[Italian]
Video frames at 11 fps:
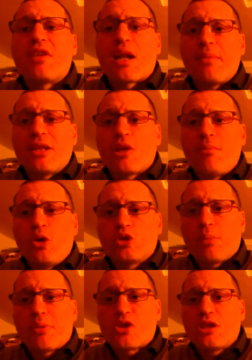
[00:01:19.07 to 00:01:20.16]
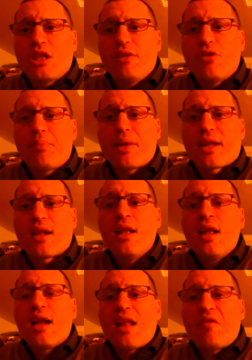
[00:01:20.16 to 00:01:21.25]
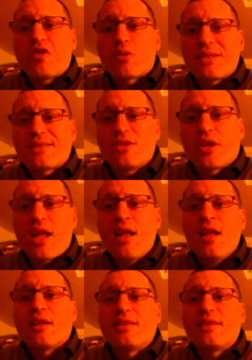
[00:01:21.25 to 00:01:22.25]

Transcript: veramente molto positivo per la formazione